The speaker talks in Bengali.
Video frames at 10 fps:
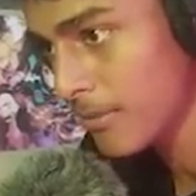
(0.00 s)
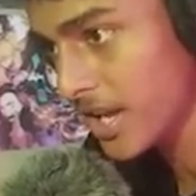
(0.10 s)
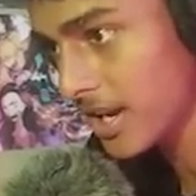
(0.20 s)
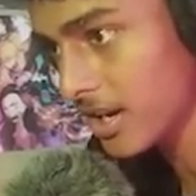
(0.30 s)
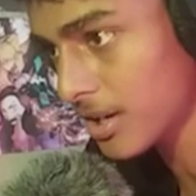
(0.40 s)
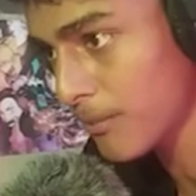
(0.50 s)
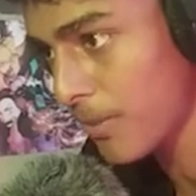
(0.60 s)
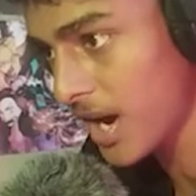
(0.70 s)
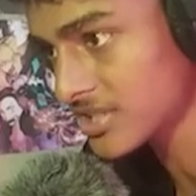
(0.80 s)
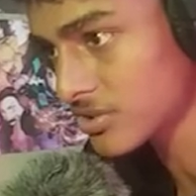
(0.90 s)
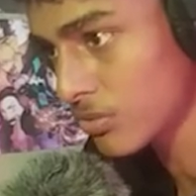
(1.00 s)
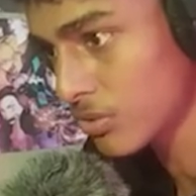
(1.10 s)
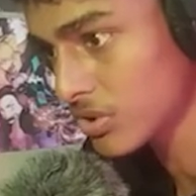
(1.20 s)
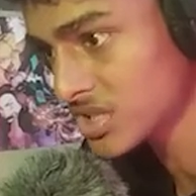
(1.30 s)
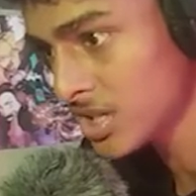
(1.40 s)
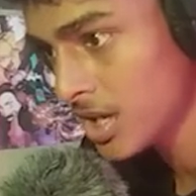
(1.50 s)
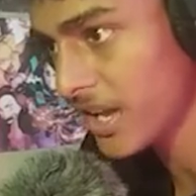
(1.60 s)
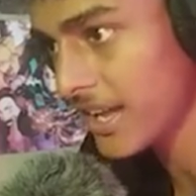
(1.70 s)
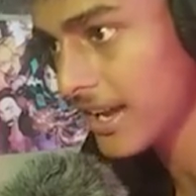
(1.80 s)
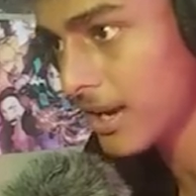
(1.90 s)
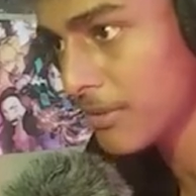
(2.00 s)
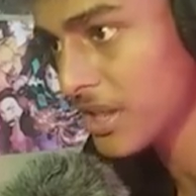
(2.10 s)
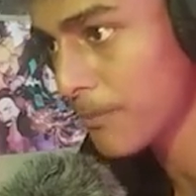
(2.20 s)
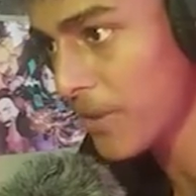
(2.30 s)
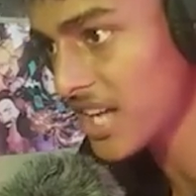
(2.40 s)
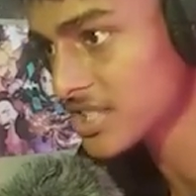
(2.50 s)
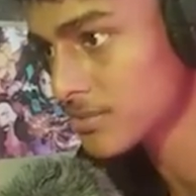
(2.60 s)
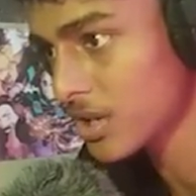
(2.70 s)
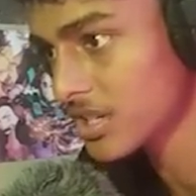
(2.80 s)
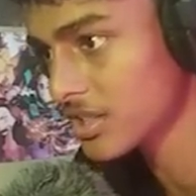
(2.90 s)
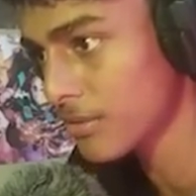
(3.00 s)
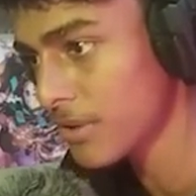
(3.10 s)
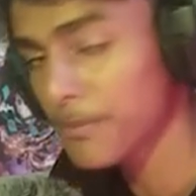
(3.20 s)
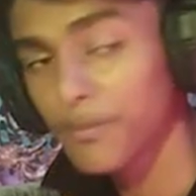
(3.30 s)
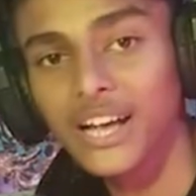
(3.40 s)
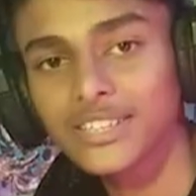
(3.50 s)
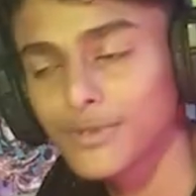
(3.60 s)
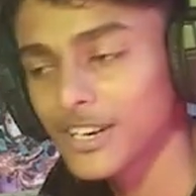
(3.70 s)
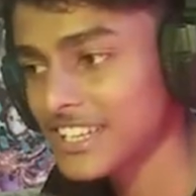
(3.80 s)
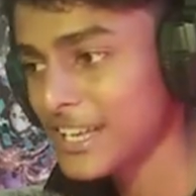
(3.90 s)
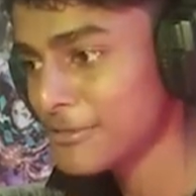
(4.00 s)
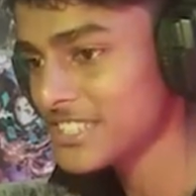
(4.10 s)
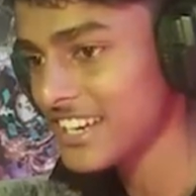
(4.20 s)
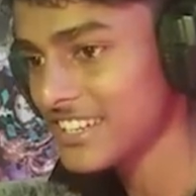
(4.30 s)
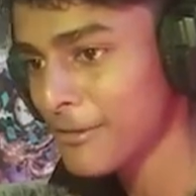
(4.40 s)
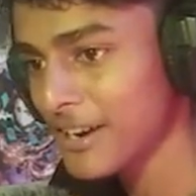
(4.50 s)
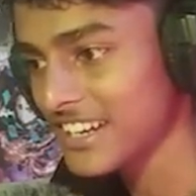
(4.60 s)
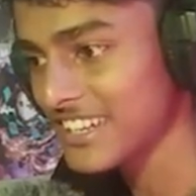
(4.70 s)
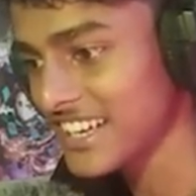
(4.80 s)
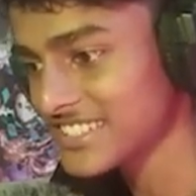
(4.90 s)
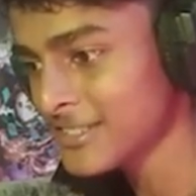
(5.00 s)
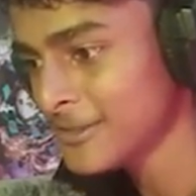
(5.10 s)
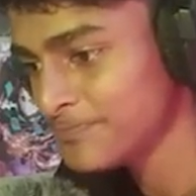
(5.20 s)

ভাই এখানে একটা বাস্ক রয়েছে ভাই এখানে আমাদের পাসওয়ার্ড দিতে হবে আর পাসওয়ার্ড কি আমি জানি না বাকি ঠিক আছে